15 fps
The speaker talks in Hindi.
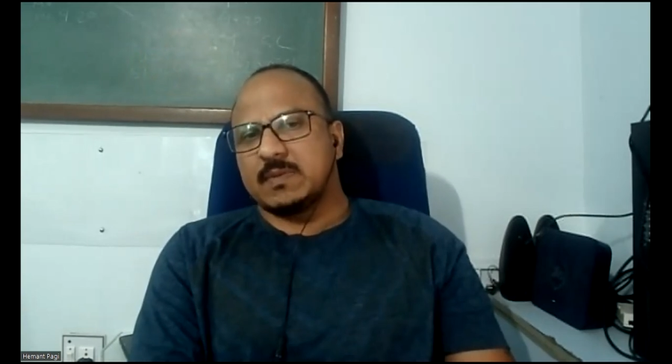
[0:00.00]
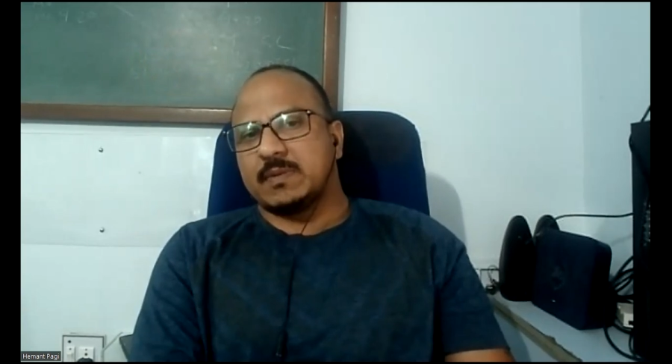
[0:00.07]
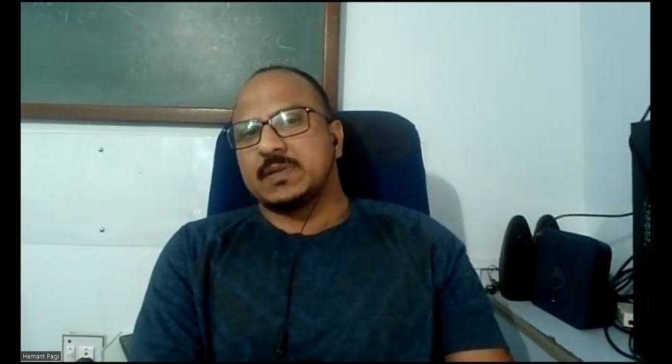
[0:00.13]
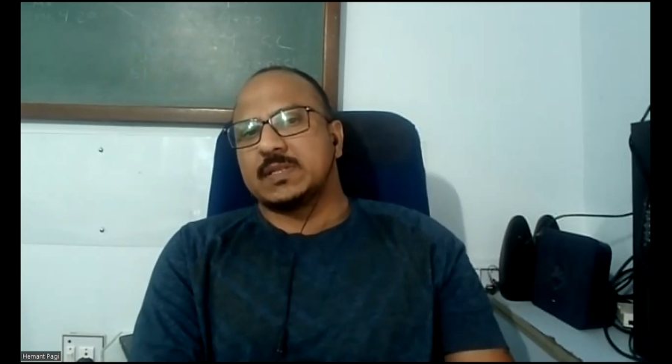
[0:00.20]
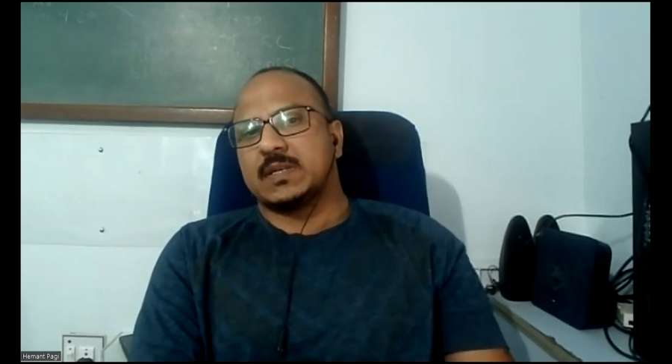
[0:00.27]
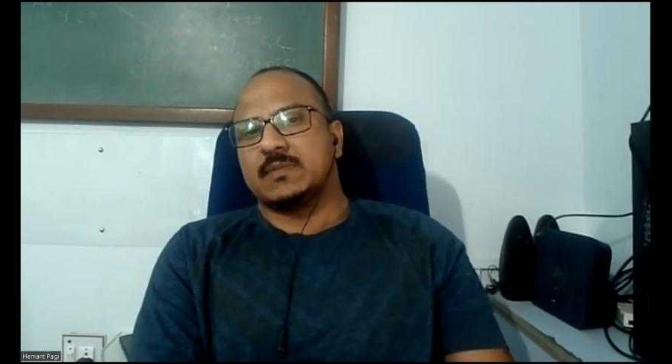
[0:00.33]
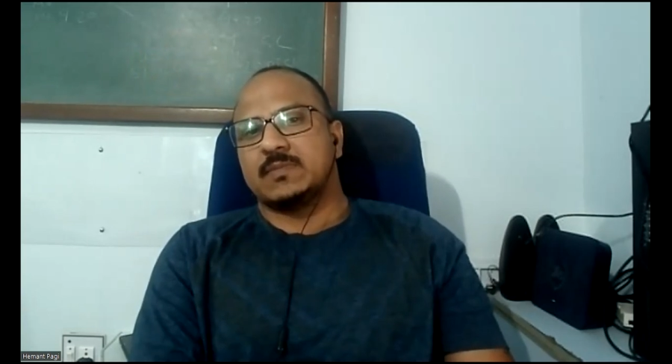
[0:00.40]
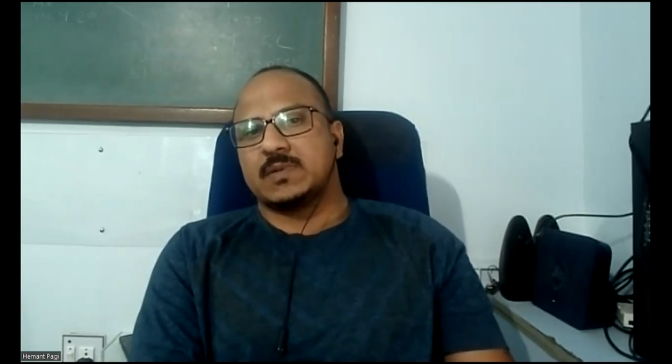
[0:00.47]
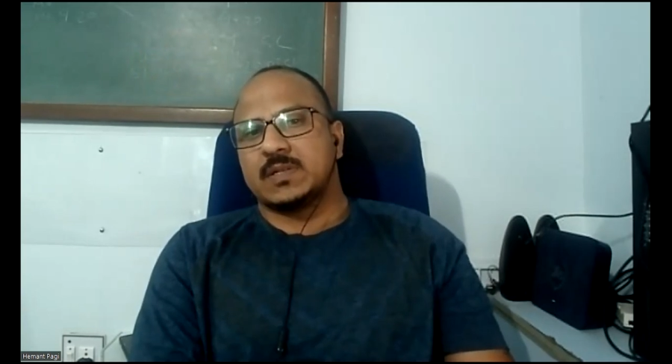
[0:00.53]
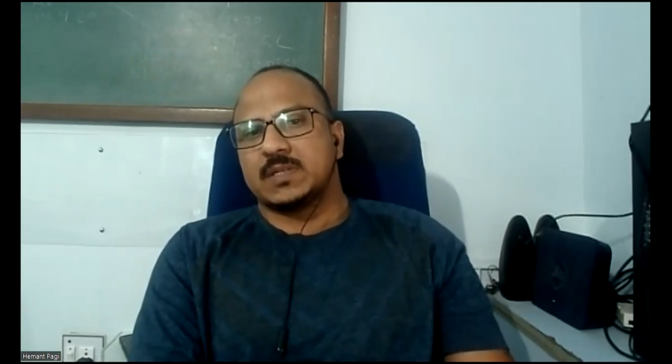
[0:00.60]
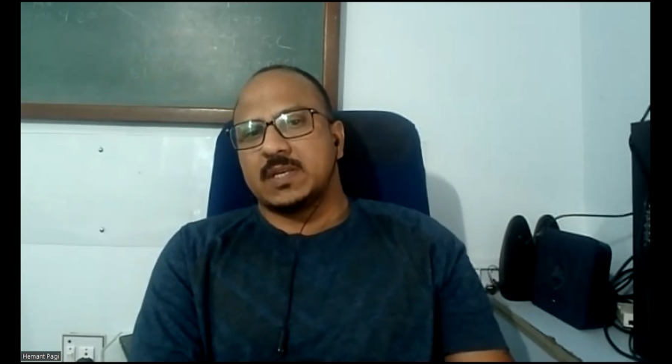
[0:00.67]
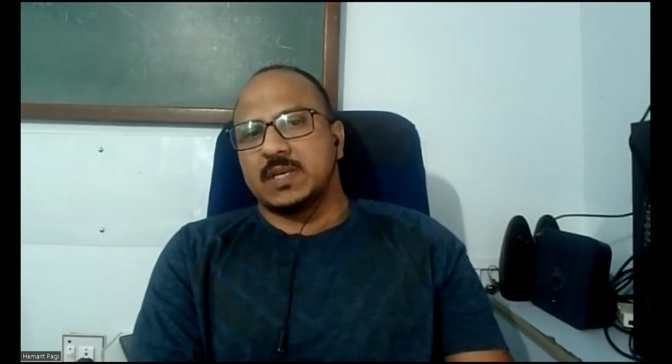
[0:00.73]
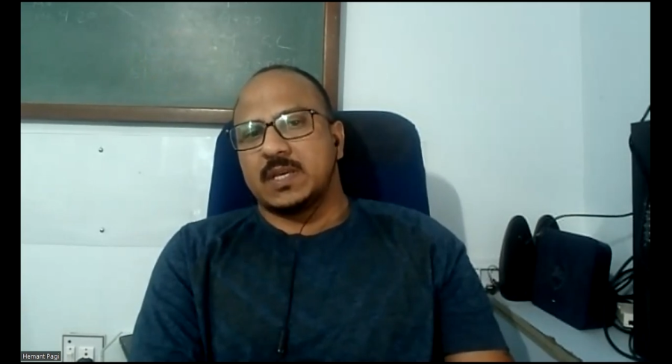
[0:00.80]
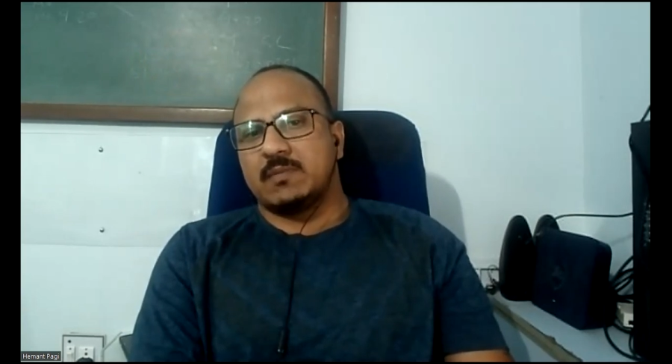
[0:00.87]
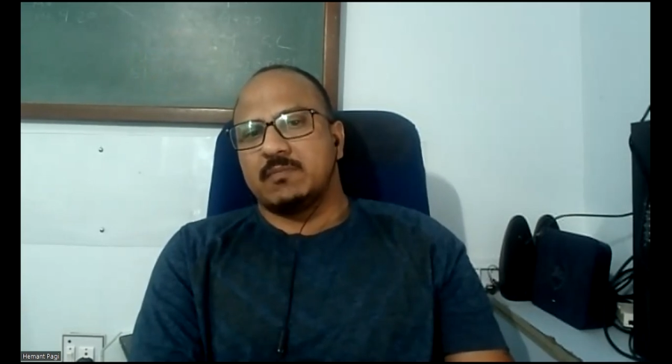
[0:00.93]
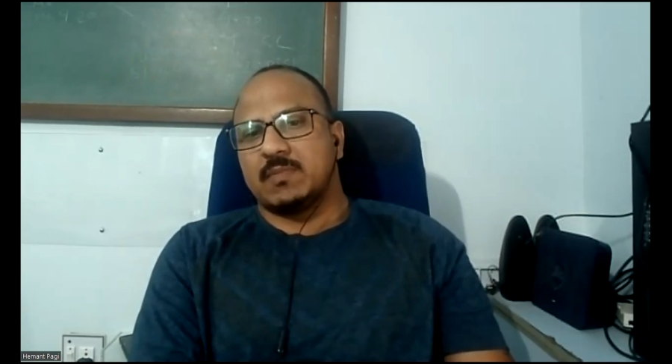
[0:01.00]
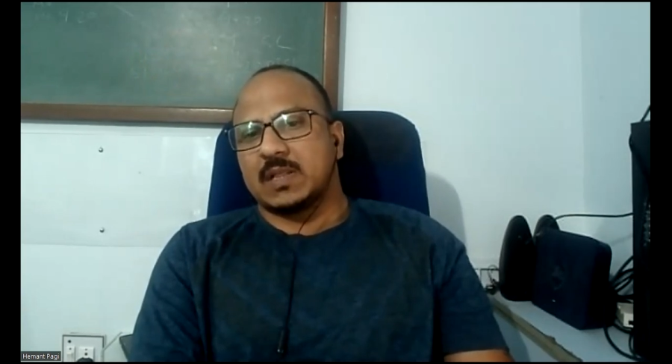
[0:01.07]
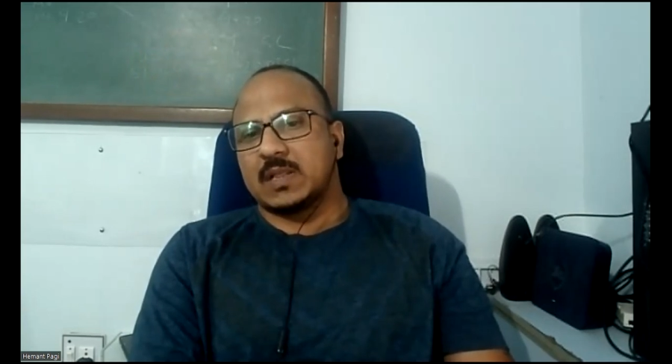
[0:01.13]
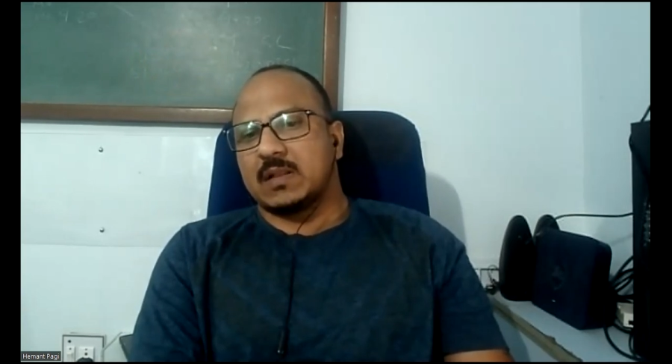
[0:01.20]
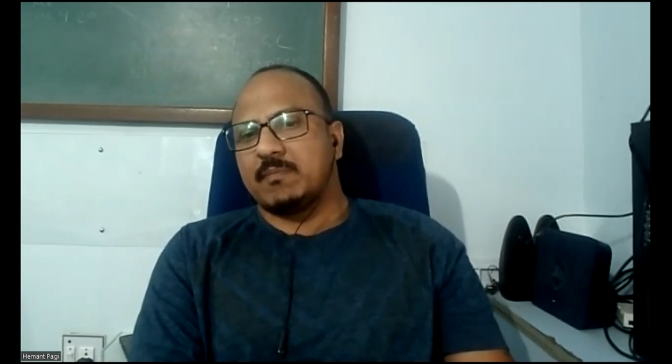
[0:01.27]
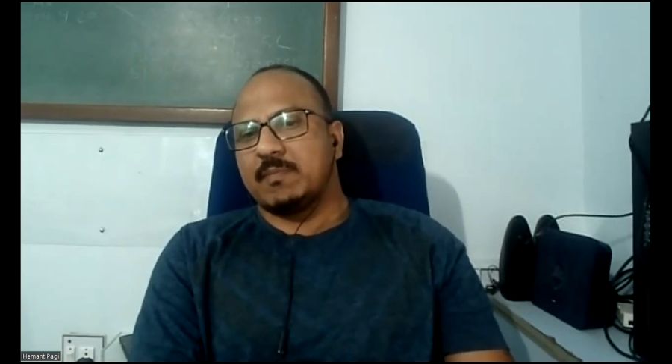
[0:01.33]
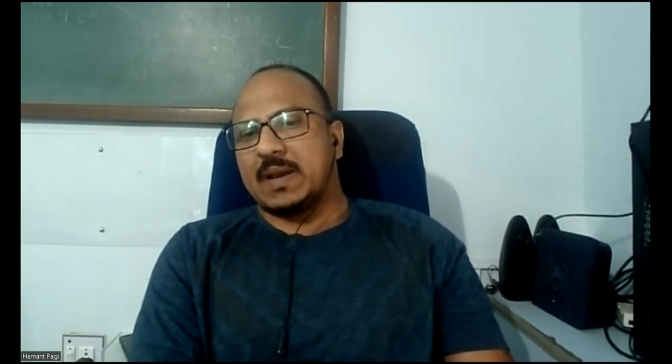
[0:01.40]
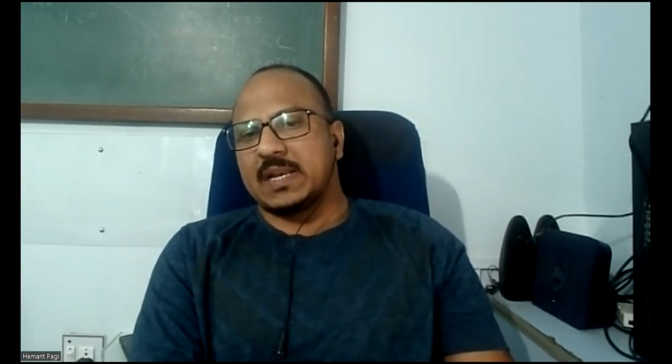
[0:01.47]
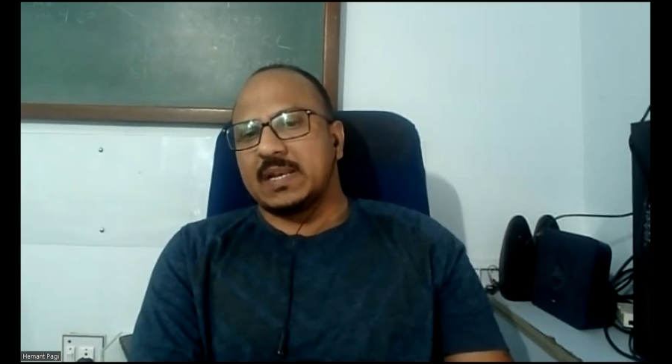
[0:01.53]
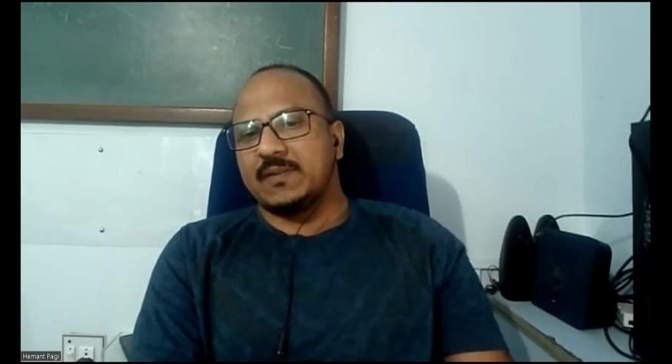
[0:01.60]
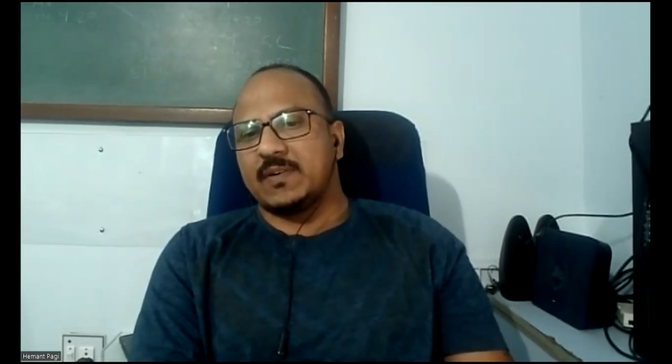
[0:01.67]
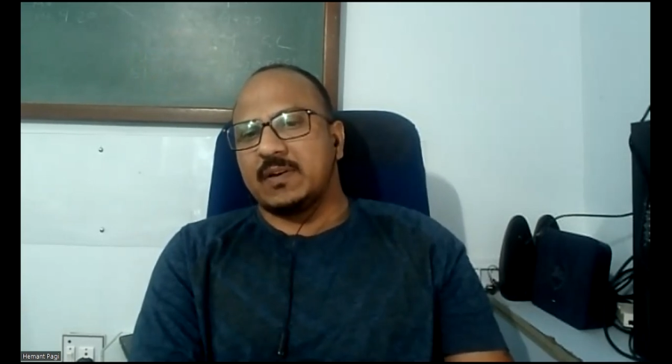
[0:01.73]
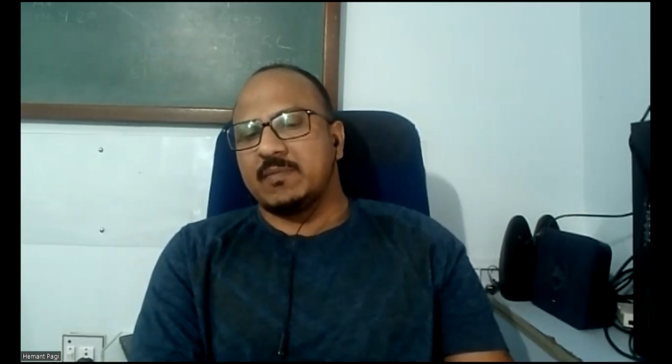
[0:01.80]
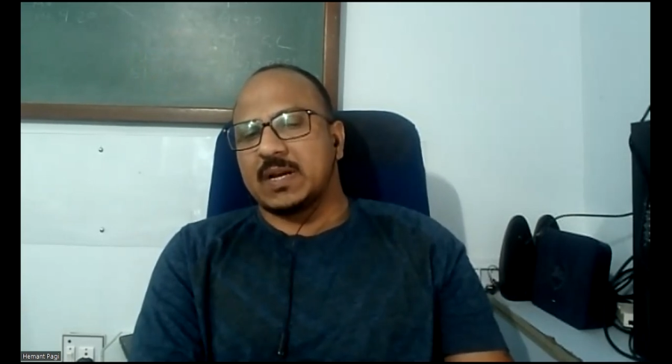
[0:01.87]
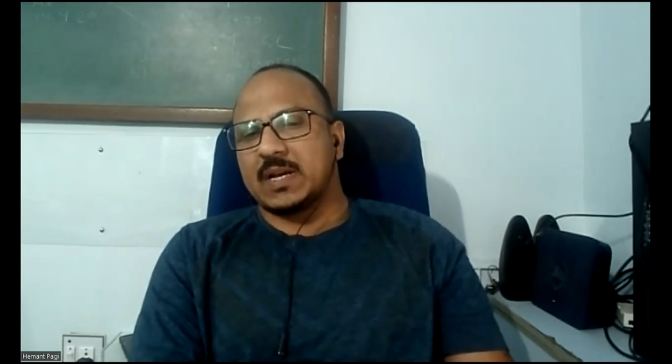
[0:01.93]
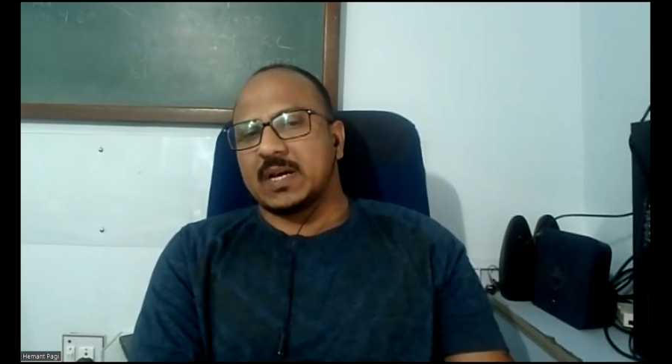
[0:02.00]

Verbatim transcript: में भी सेम चीज दिखी मतलब बैंक निफ्टी में